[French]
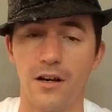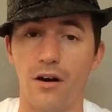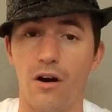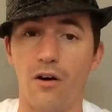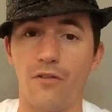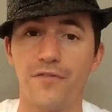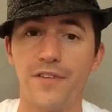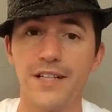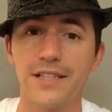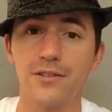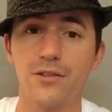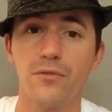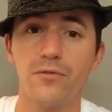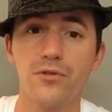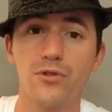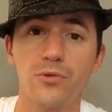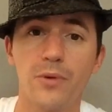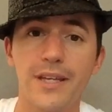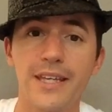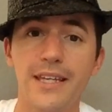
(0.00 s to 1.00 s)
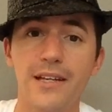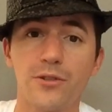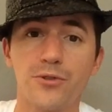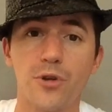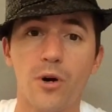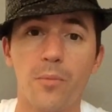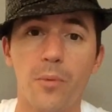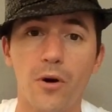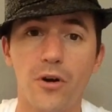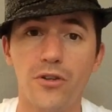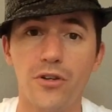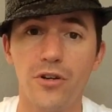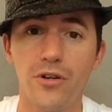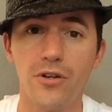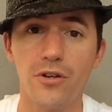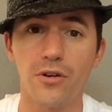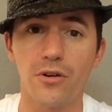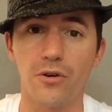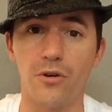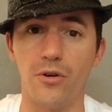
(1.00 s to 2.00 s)
En fait, que vous soyez
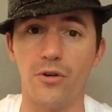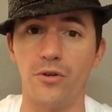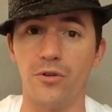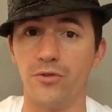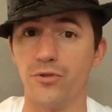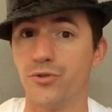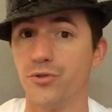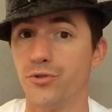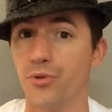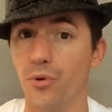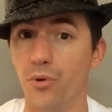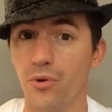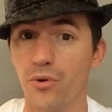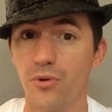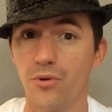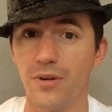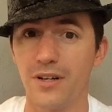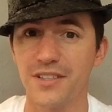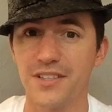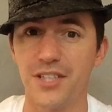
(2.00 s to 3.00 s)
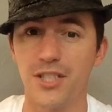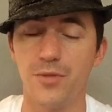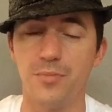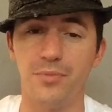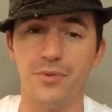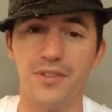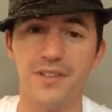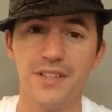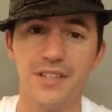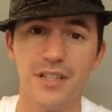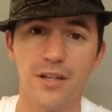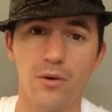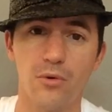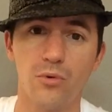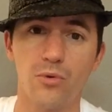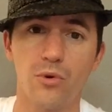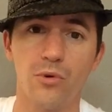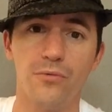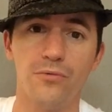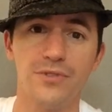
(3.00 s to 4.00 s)
entrepreneur euh, solo, hein, si je puis dire,
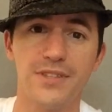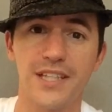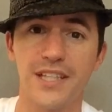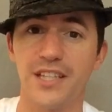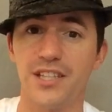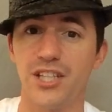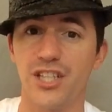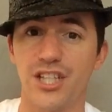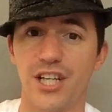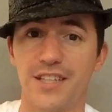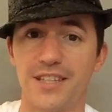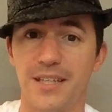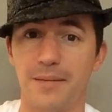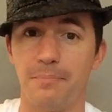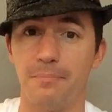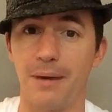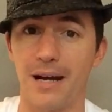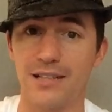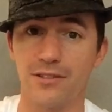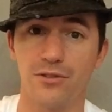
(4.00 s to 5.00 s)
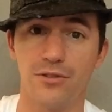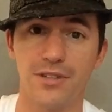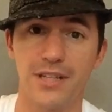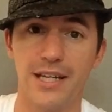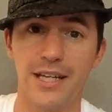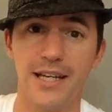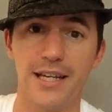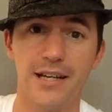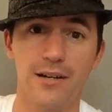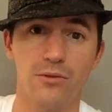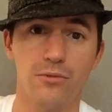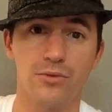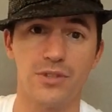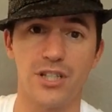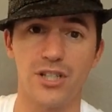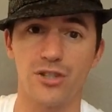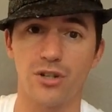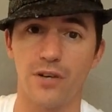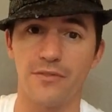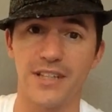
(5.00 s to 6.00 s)
ou que vous ayez déjà des partenaires ou
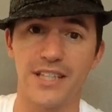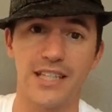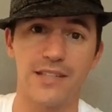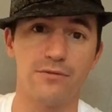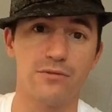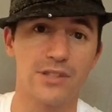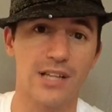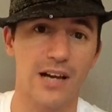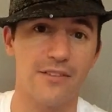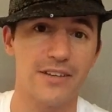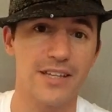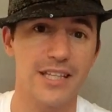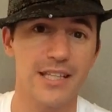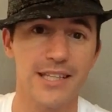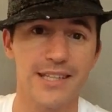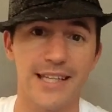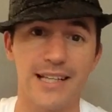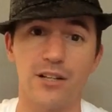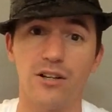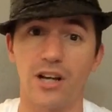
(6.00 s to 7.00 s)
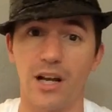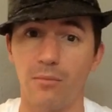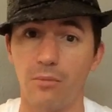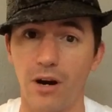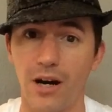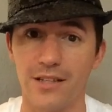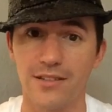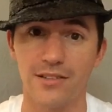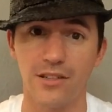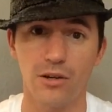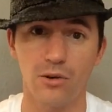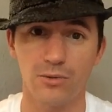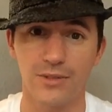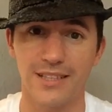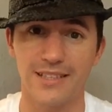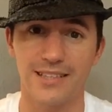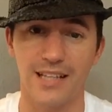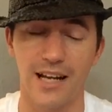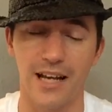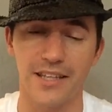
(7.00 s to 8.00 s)
des gens avec qui vous travaillez, des collaborateurs ou
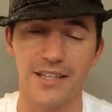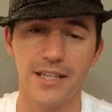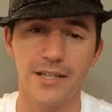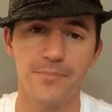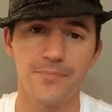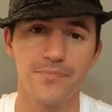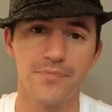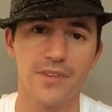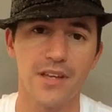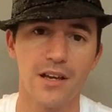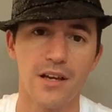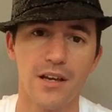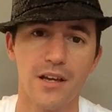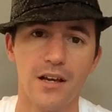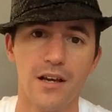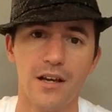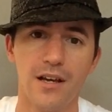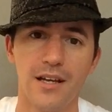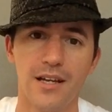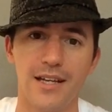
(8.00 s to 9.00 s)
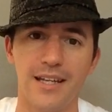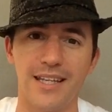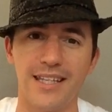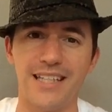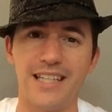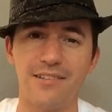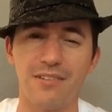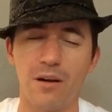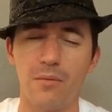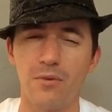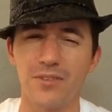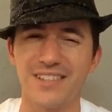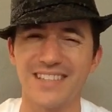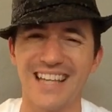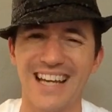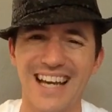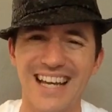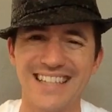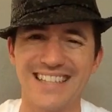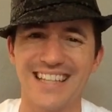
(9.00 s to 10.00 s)
des salariés, il est vraiment
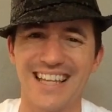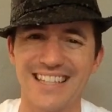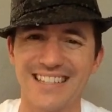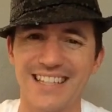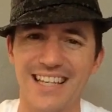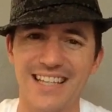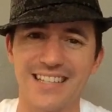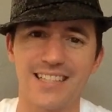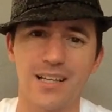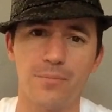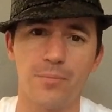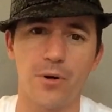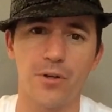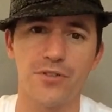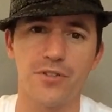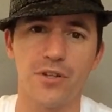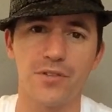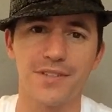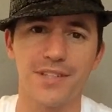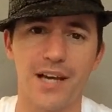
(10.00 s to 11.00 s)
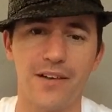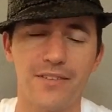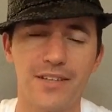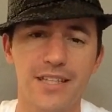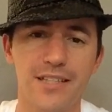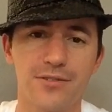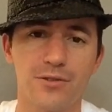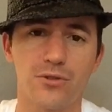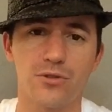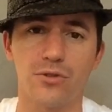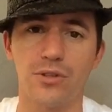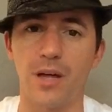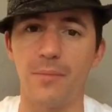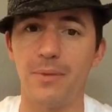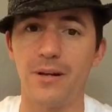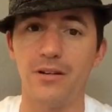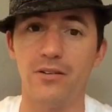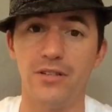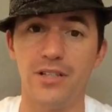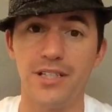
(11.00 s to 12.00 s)
très très très important de travailler sur ce qu'on
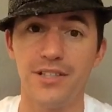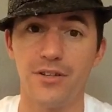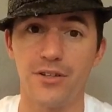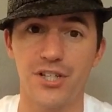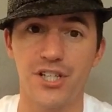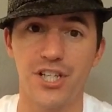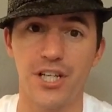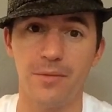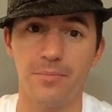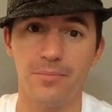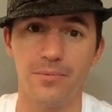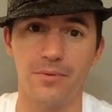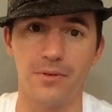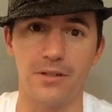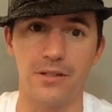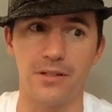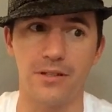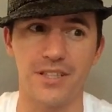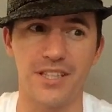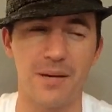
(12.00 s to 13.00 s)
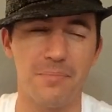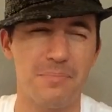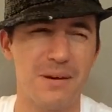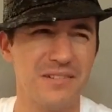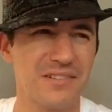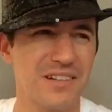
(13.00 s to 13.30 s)
appelle le leadership. Euh, il n'y a pas